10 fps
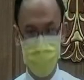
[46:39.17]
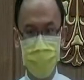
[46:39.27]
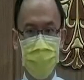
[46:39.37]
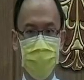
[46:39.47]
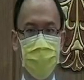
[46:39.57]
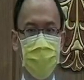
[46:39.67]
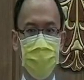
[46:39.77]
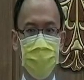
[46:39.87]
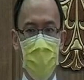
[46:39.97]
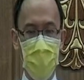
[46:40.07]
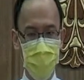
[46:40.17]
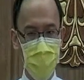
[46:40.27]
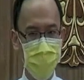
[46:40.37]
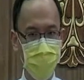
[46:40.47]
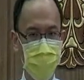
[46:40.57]
美，安
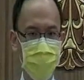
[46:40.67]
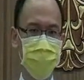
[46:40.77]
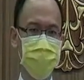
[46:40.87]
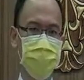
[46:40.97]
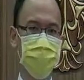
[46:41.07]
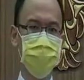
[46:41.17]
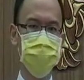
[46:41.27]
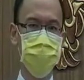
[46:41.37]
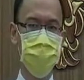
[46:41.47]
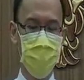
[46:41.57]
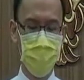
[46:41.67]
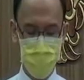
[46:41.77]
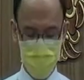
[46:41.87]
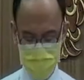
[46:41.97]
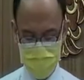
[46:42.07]
慰我们的心。
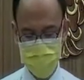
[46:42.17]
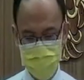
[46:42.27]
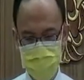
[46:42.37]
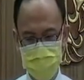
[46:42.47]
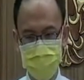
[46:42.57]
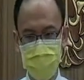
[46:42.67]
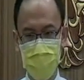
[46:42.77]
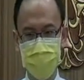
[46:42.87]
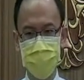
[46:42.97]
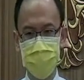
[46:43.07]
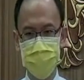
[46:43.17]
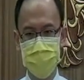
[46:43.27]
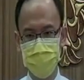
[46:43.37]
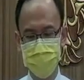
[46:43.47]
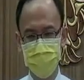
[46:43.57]
我们也顺势把这些
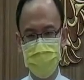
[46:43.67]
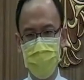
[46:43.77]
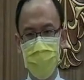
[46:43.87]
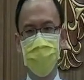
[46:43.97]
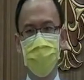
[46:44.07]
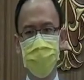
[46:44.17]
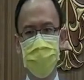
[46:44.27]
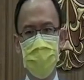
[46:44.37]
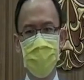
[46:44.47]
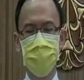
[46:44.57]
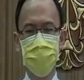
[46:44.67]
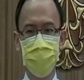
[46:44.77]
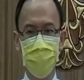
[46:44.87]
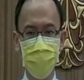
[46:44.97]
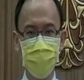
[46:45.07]
讲到的内容
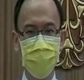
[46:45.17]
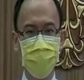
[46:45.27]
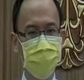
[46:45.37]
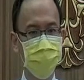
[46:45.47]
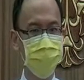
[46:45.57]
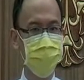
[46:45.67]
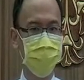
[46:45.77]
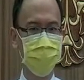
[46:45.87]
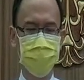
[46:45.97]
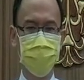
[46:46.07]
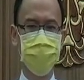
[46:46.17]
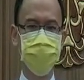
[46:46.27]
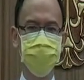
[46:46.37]
传给那些需要的人。